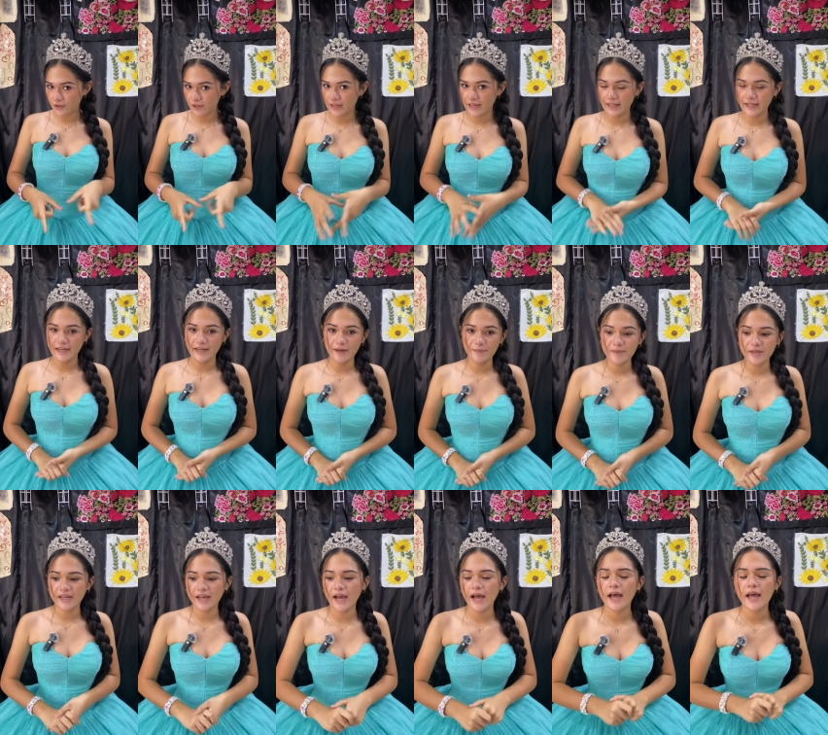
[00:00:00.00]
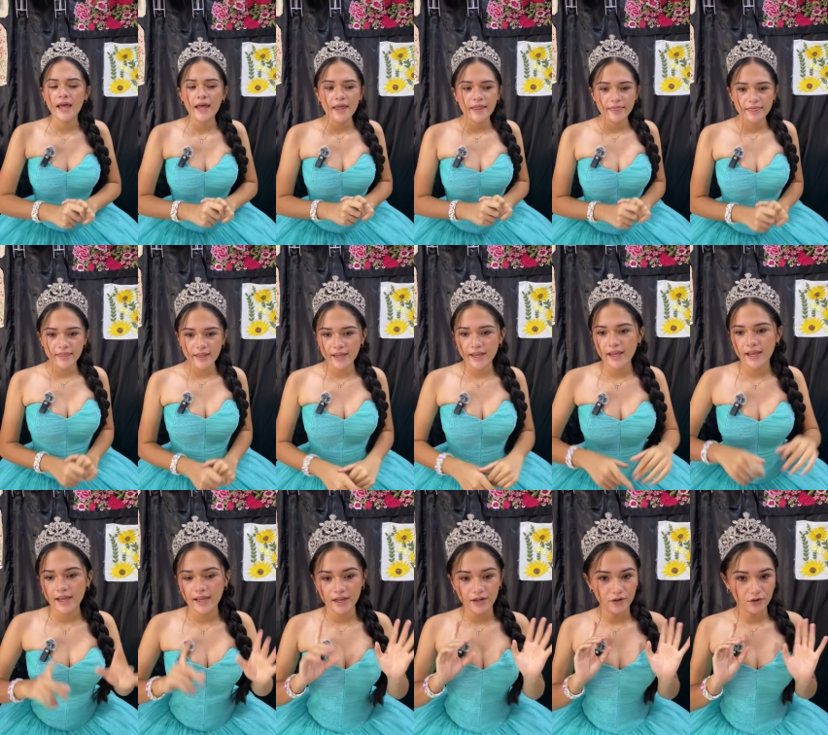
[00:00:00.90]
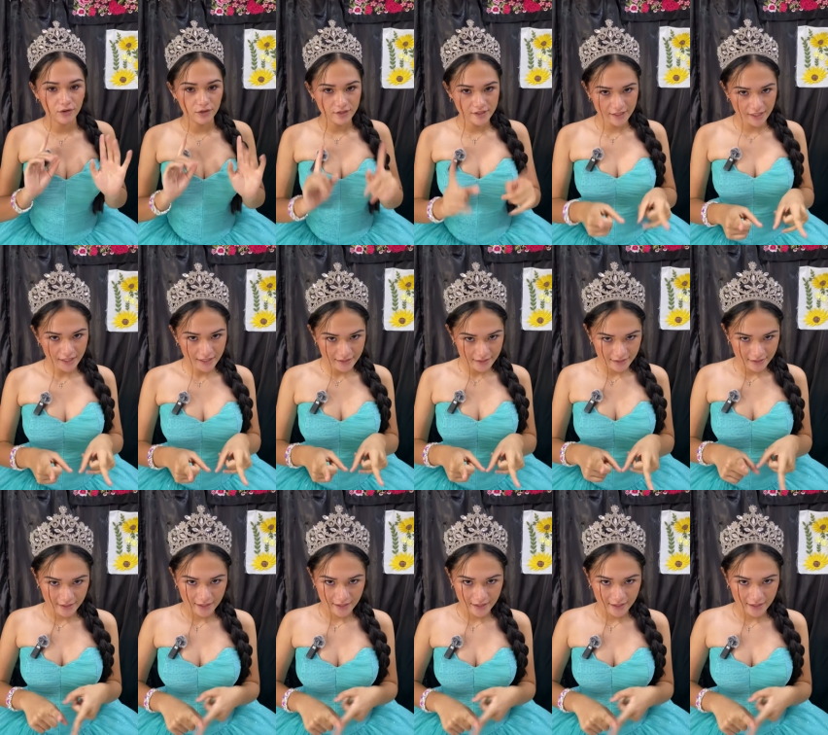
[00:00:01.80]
lo de la dinámica del el corset,